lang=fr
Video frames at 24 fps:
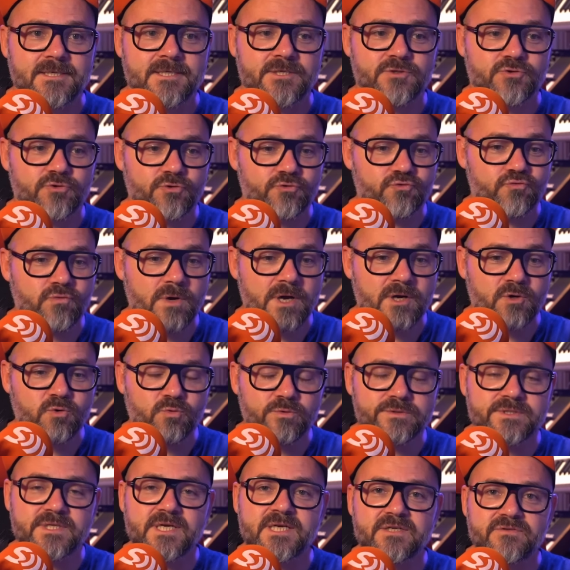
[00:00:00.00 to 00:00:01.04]
et surtout un
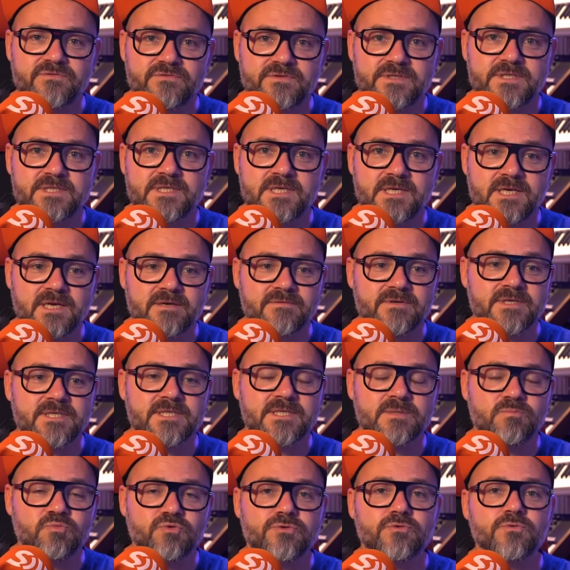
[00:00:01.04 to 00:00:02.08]
contact physique avec
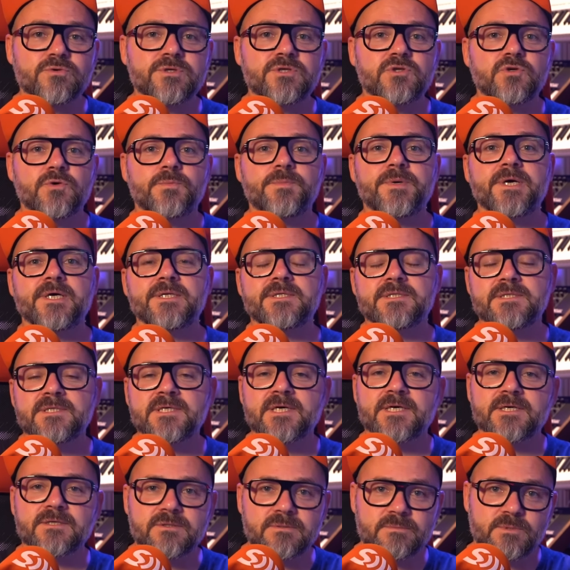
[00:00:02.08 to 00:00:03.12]
des boutons qui opèrent
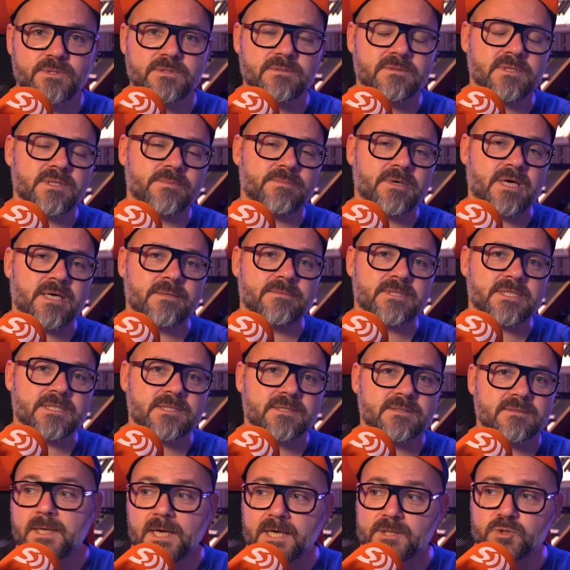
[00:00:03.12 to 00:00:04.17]
directement sur les
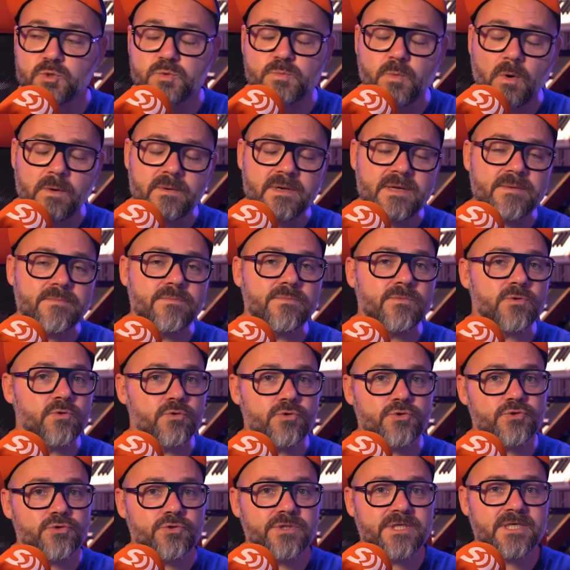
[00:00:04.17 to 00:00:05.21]
paramètres. Un autre problème
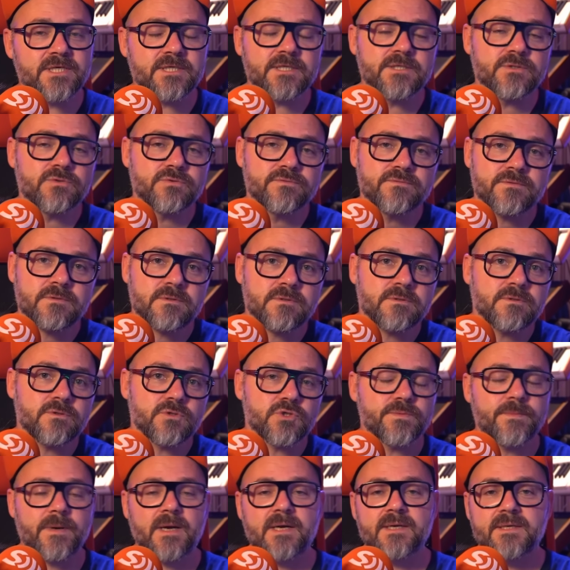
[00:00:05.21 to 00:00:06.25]
que je décris souvent quand
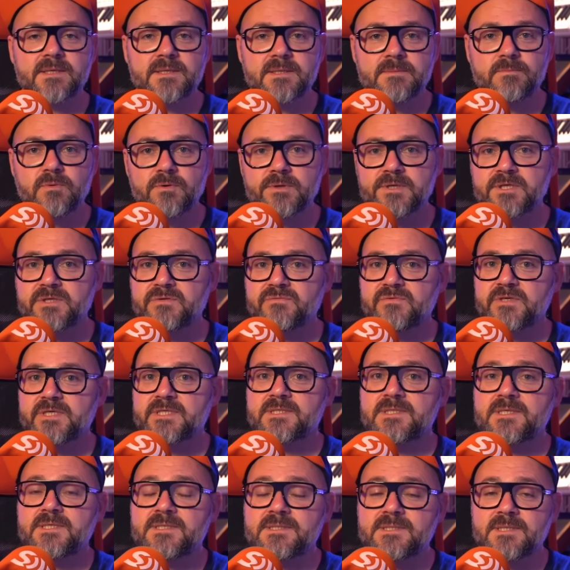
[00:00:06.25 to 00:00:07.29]
je parle des plugins
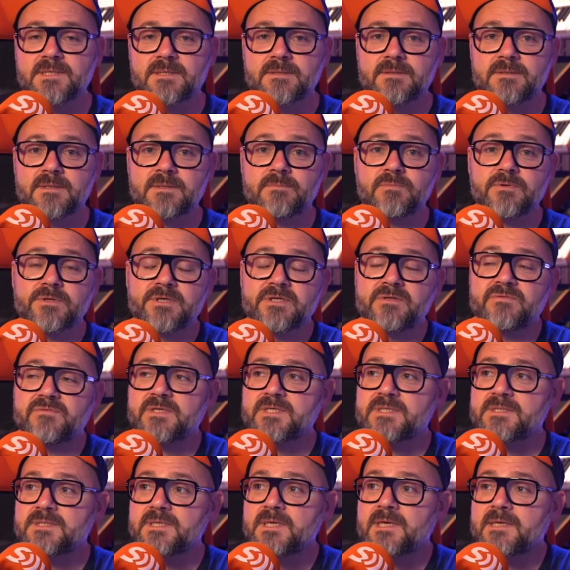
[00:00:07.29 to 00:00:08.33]
VST, c'est qu'un plugin
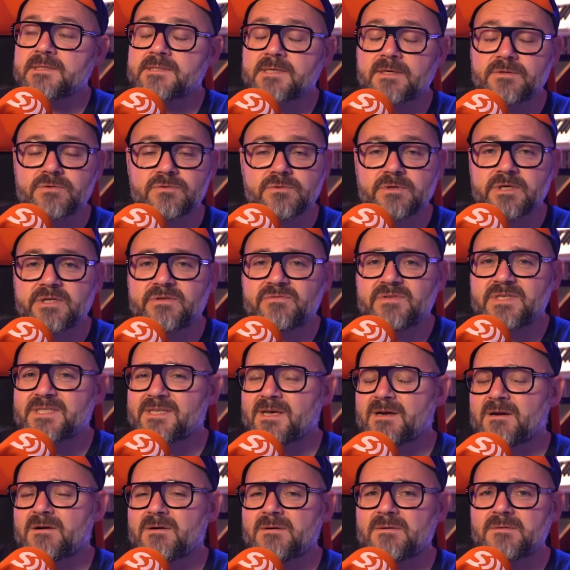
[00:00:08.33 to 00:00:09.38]
VST, ça a une durée de vie de
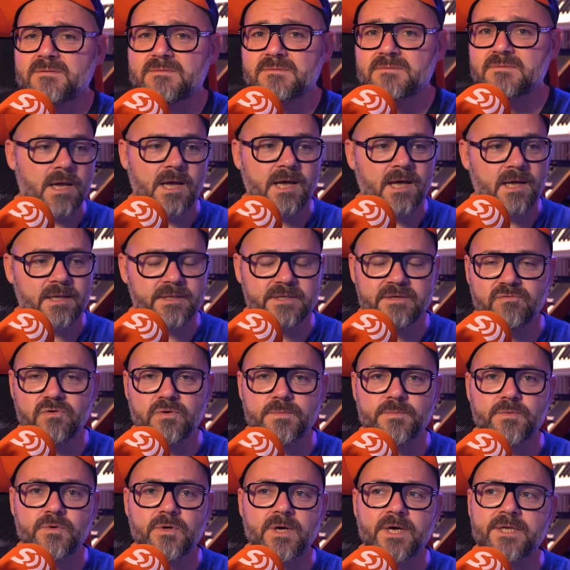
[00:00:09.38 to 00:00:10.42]
5 ans. Un
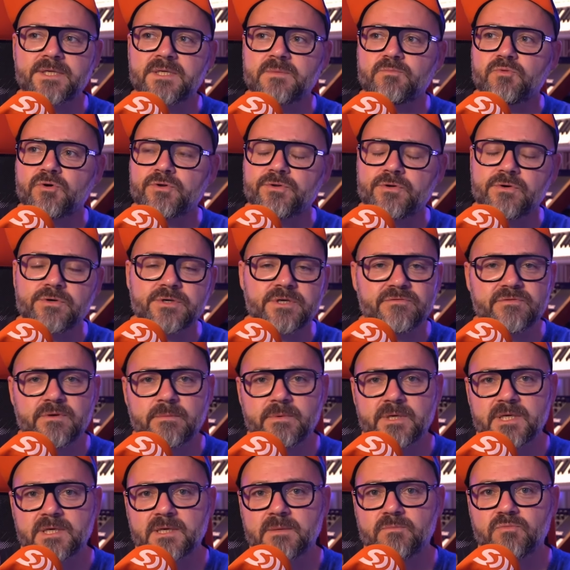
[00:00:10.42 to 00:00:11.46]
développeur indépendant qui
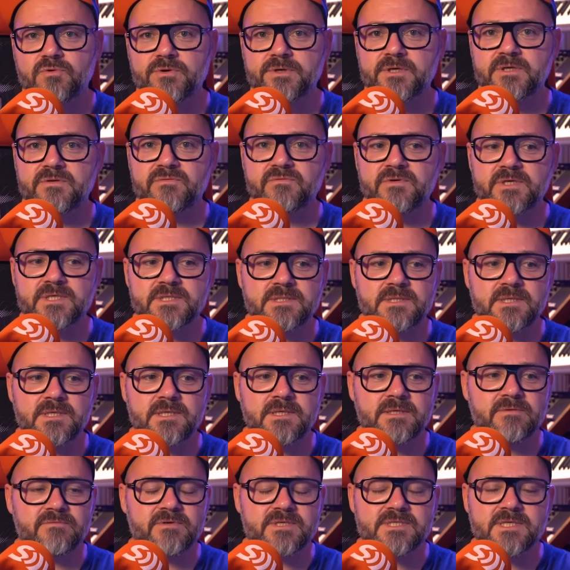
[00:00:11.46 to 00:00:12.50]
fabrique un plugin VST,
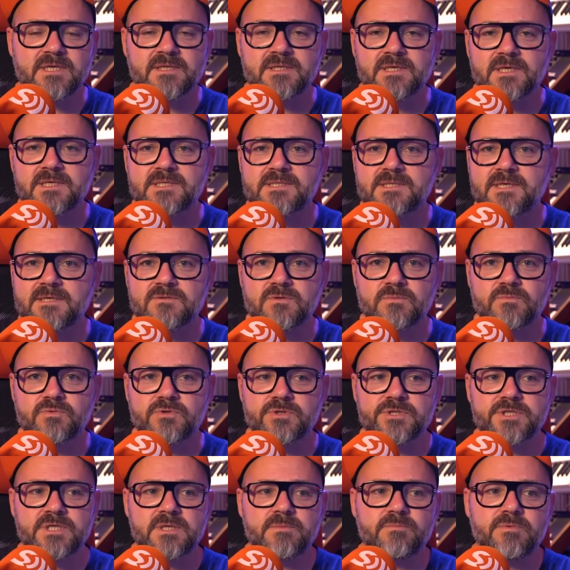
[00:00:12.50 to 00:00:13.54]
il va s'intéresser à son
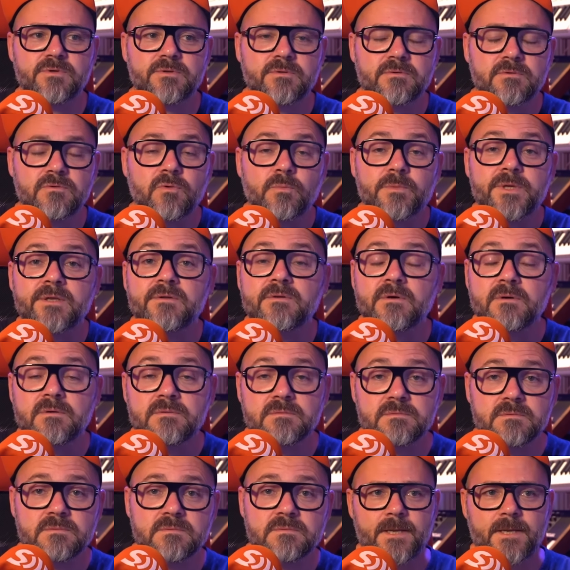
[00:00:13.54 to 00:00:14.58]
projet pendant combien de temps
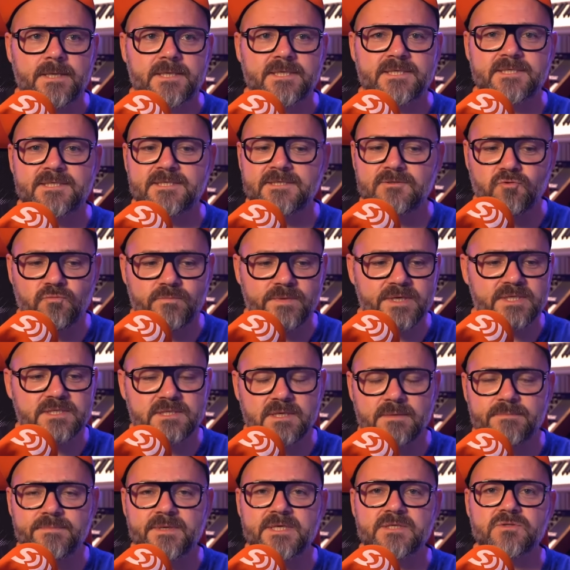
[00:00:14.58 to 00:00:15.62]
s'il ne
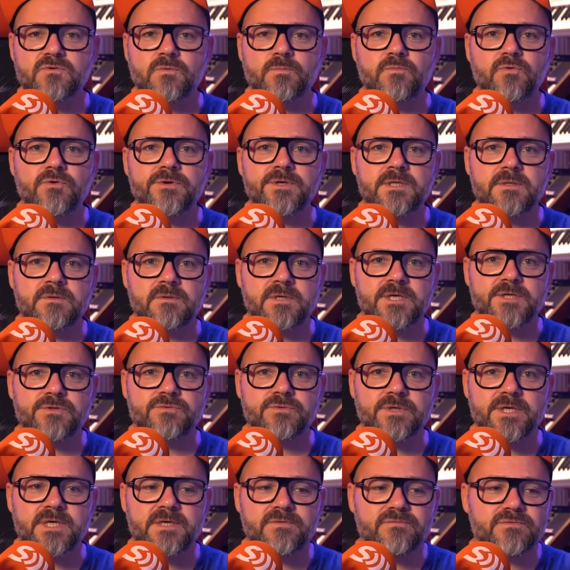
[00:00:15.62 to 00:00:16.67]
maintient pas son plugin dans la
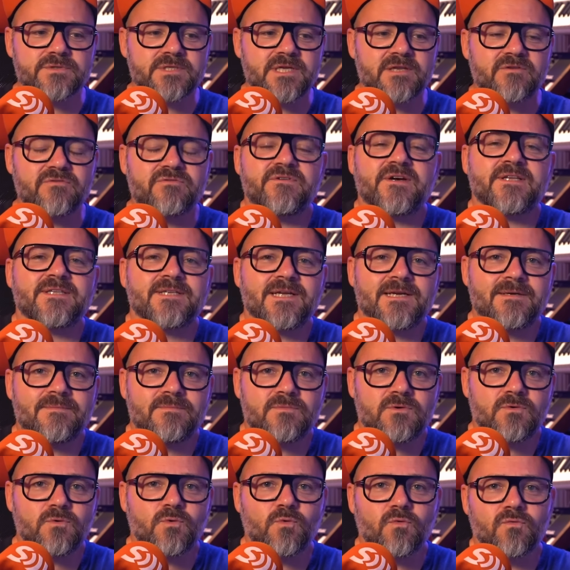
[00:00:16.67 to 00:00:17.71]
durée, vous êtes
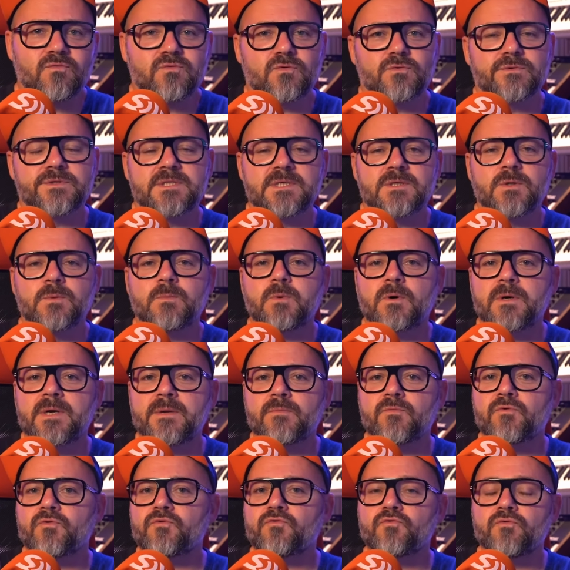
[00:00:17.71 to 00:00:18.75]
fatalement confronté au
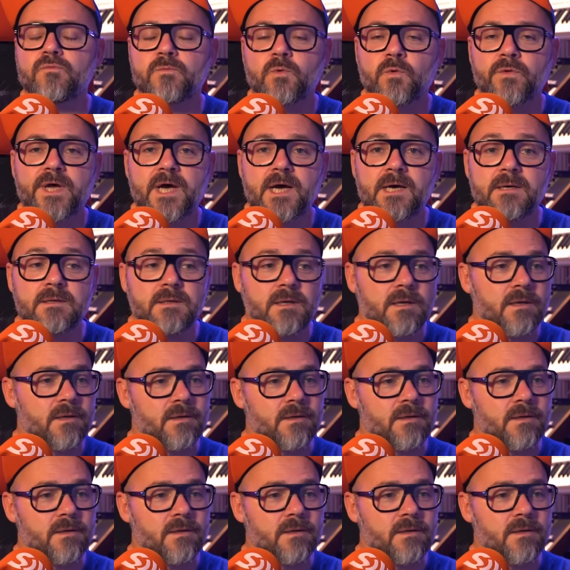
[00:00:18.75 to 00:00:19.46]
problème que tout le monde a.